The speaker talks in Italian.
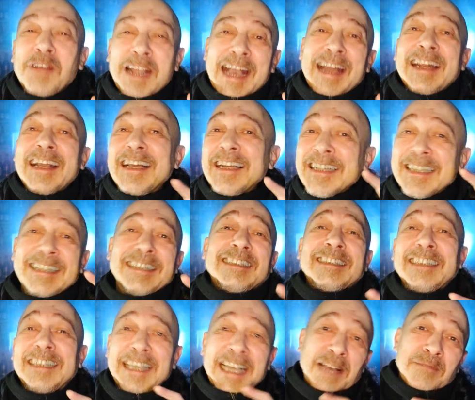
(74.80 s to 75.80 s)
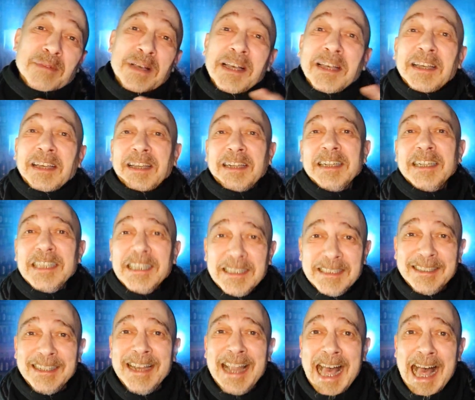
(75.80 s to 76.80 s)
un canale che si chiama
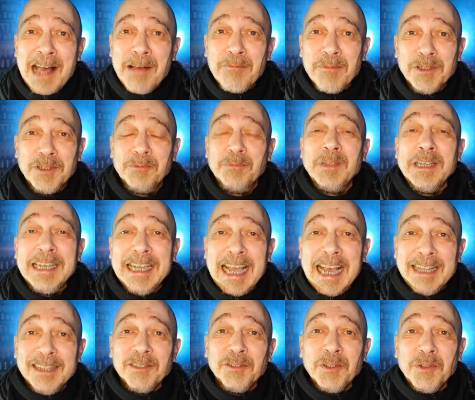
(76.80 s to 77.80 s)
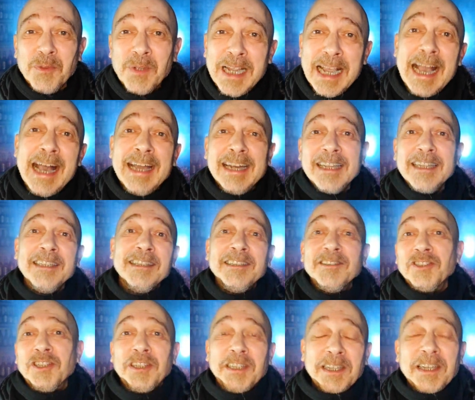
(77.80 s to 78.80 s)
L'Islam spiegato da un cane, gli
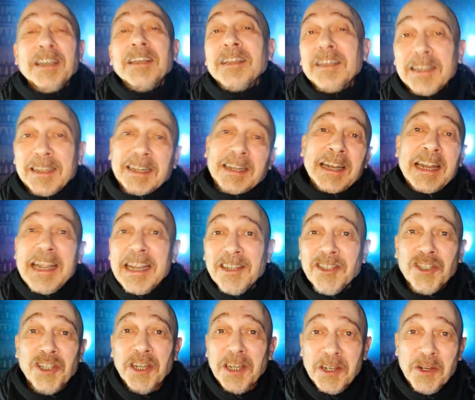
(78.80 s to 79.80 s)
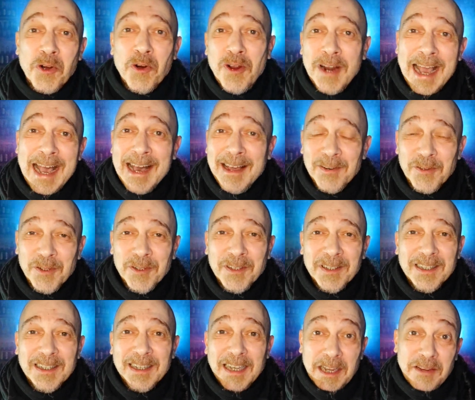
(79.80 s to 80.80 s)
dice di leggere il
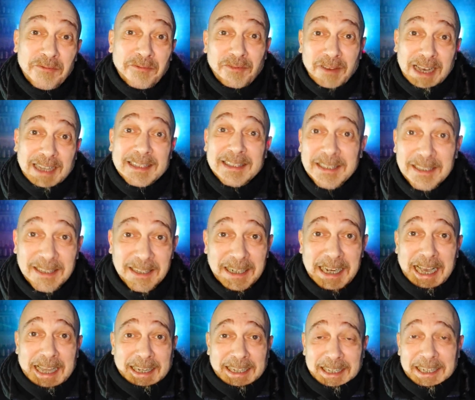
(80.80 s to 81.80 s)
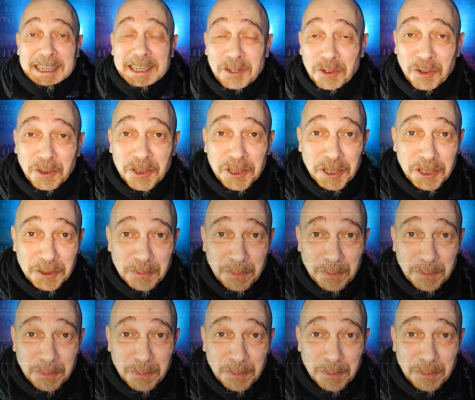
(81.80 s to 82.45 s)
Corano. E infatti cane nero gli